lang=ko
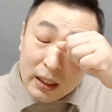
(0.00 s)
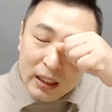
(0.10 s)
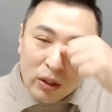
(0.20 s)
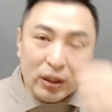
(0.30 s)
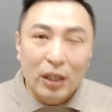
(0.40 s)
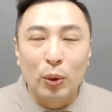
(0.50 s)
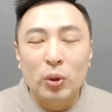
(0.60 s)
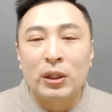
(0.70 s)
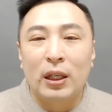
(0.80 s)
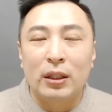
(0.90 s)
이러다가 못
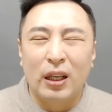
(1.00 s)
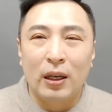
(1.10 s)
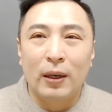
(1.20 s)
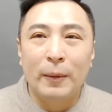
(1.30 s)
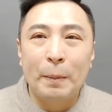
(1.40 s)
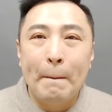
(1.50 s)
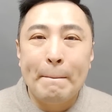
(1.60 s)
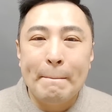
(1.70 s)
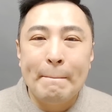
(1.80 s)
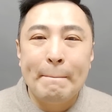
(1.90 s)
쫓아간다.
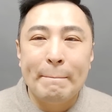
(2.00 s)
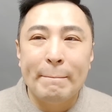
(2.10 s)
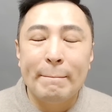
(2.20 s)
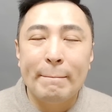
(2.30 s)
음.